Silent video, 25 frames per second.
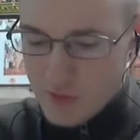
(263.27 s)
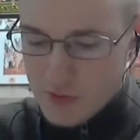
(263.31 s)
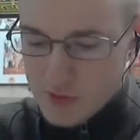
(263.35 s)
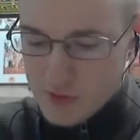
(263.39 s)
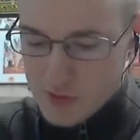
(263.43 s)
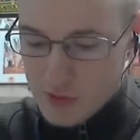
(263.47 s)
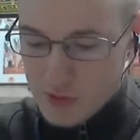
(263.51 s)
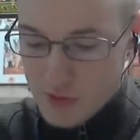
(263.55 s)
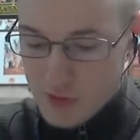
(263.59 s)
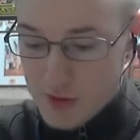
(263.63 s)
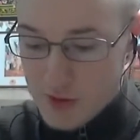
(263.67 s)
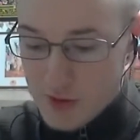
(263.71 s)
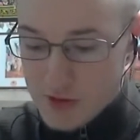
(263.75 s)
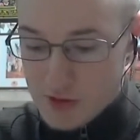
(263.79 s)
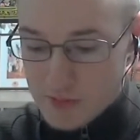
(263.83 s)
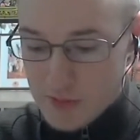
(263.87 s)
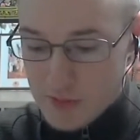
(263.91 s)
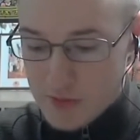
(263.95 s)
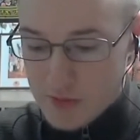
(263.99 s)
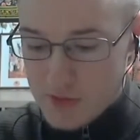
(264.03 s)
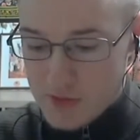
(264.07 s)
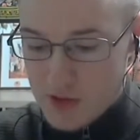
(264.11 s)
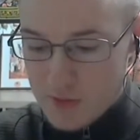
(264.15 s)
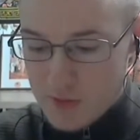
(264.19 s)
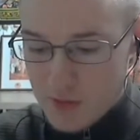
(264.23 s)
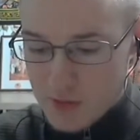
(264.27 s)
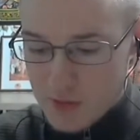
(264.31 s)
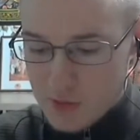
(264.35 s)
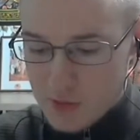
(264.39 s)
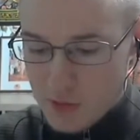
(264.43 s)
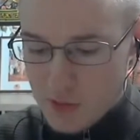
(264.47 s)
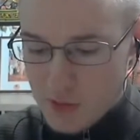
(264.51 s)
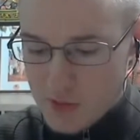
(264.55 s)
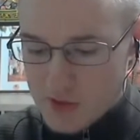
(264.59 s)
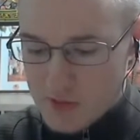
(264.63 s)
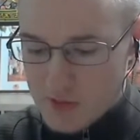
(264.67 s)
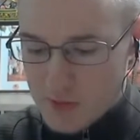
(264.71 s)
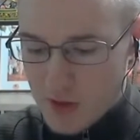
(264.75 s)
Что он ездил по всем
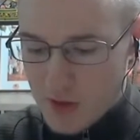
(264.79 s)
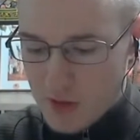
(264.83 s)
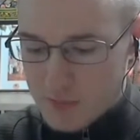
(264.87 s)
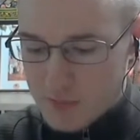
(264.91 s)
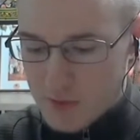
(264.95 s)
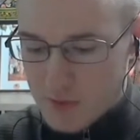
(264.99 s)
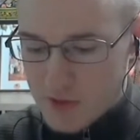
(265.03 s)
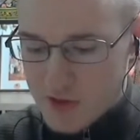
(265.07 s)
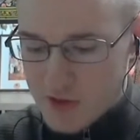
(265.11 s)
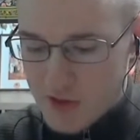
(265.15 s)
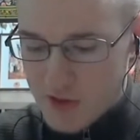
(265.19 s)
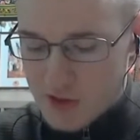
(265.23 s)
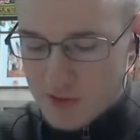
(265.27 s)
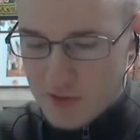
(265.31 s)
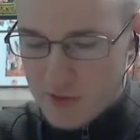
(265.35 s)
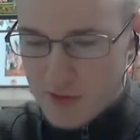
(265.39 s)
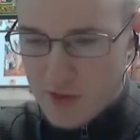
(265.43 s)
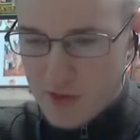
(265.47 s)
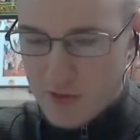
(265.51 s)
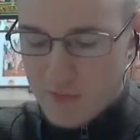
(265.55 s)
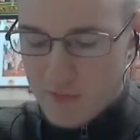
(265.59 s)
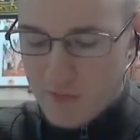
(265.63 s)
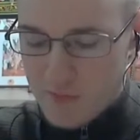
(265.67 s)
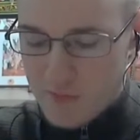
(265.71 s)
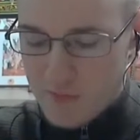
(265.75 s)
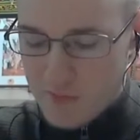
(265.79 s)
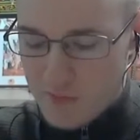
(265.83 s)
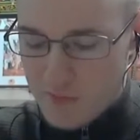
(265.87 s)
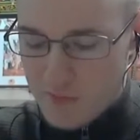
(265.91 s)
Мадхуре, собирал пожертвования.